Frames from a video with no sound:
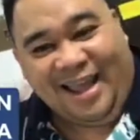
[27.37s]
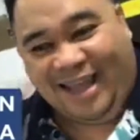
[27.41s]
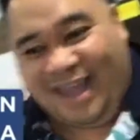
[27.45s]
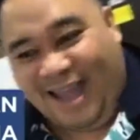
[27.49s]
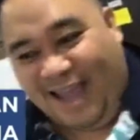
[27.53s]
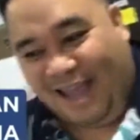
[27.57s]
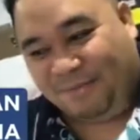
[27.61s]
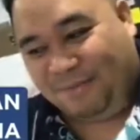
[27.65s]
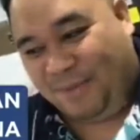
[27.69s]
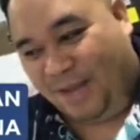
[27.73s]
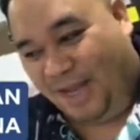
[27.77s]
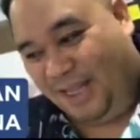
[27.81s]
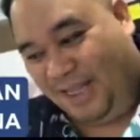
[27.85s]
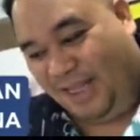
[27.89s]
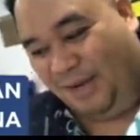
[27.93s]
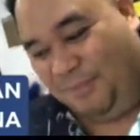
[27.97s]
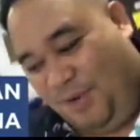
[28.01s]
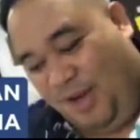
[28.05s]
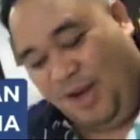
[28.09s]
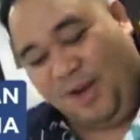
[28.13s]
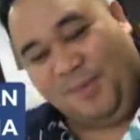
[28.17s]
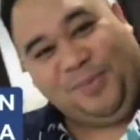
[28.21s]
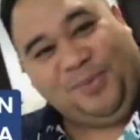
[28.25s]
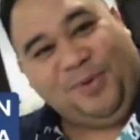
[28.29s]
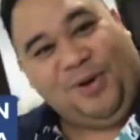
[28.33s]
Ayan, may
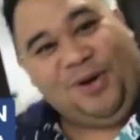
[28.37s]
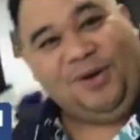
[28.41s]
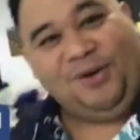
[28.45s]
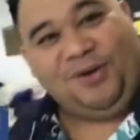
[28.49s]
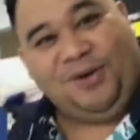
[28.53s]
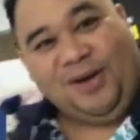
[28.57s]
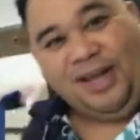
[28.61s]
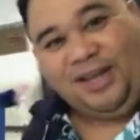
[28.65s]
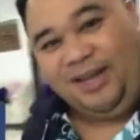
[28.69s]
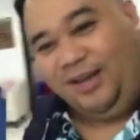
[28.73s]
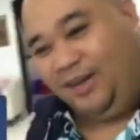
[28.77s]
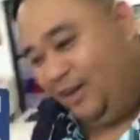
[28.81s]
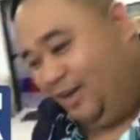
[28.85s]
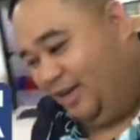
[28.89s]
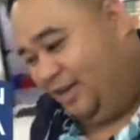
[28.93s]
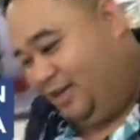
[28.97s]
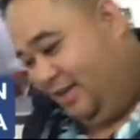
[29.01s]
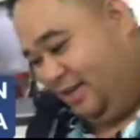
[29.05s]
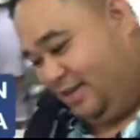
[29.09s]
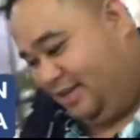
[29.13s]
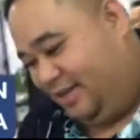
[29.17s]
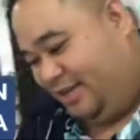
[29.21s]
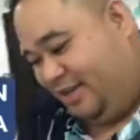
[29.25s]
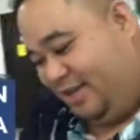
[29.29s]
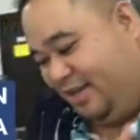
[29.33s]
interviewin po ako
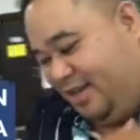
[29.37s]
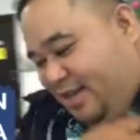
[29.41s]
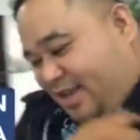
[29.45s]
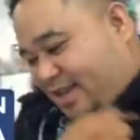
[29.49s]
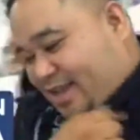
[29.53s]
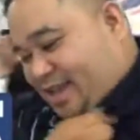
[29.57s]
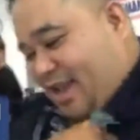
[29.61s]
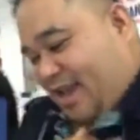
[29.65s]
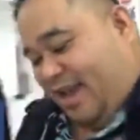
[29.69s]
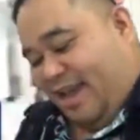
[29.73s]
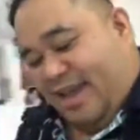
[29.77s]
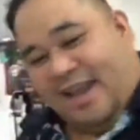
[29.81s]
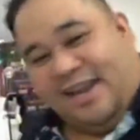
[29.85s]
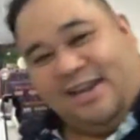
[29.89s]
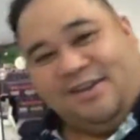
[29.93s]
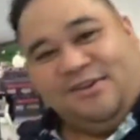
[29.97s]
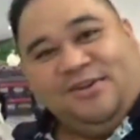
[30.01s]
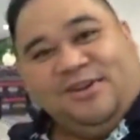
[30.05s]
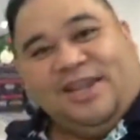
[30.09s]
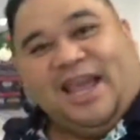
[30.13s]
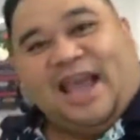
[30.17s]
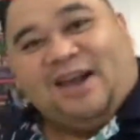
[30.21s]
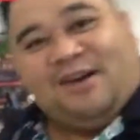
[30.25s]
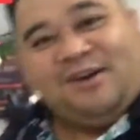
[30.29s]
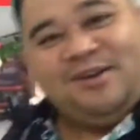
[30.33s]
ngayon.
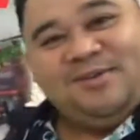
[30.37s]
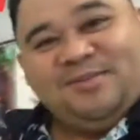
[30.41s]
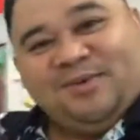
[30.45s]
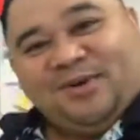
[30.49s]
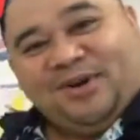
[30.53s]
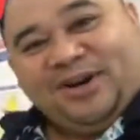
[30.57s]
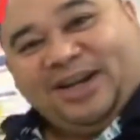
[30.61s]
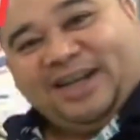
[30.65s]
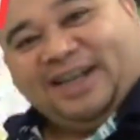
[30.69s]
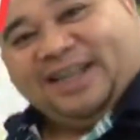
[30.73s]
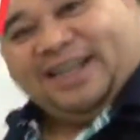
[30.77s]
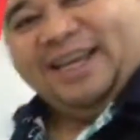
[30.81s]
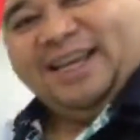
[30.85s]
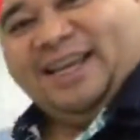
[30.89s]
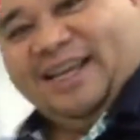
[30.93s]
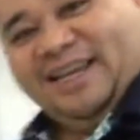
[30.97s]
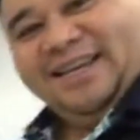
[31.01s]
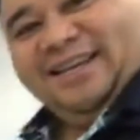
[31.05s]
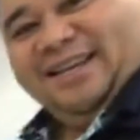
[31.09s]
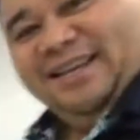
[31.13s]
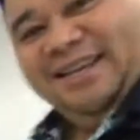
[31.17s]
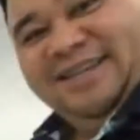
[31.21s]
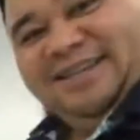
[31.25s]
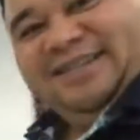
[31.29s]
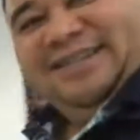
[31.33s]
Ayan. Kuya, good
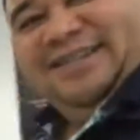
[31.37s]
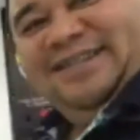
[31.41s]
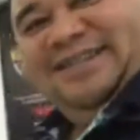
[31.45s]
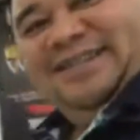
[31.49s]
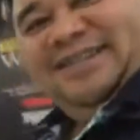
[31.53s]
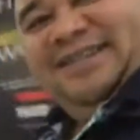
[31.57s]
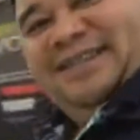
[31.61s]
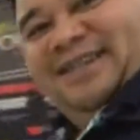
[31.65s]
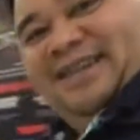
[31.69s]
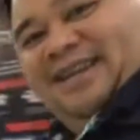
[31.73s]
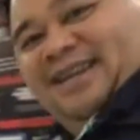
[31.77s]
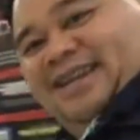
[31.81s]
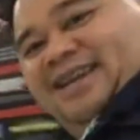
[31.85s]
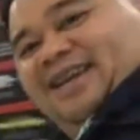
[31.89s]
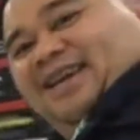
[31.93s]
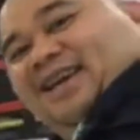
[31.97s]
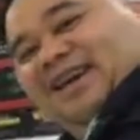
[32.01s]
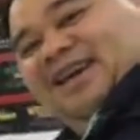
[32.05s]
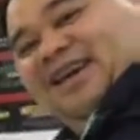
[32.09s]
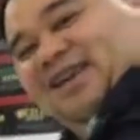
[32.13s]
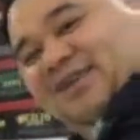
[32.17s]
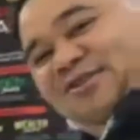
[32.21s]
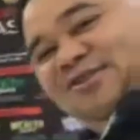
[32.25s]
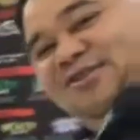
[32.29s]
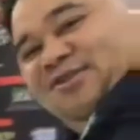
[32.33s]
morning. Good morning po.
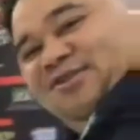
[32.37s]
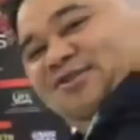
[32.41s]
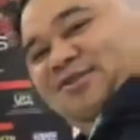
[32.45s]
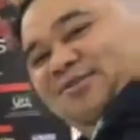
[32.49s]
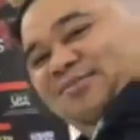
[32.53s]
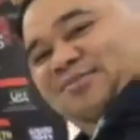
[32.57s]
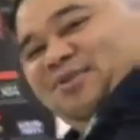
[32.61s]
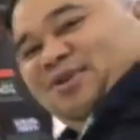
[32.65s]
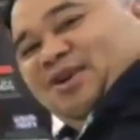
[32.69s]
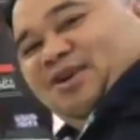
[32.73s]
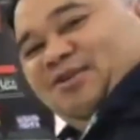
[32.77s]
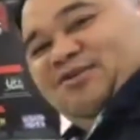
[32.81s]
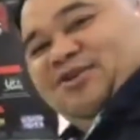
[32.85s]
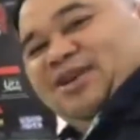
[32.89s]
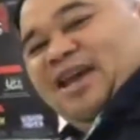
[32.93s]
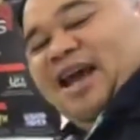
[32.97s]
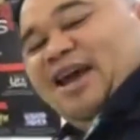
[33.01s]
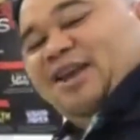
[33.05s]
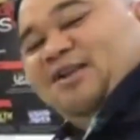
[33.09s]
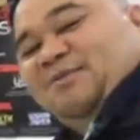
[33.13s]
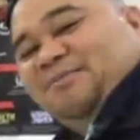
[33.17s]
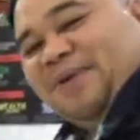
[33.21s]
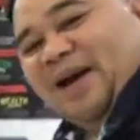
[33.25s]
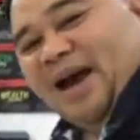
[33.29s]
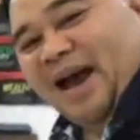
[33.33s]
Good, good,
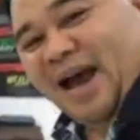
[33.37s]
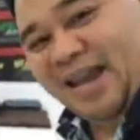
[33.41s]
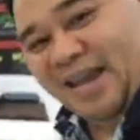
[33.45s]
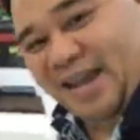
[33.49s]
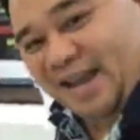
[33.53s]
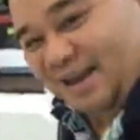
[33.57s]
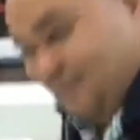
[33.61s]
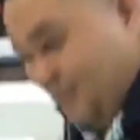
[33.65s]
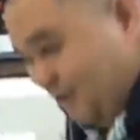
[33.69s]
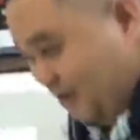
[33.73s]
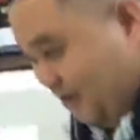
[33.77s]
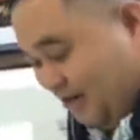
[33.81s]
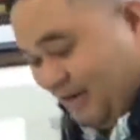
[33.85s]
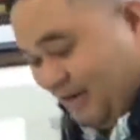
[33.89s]
kuya, anong pangalan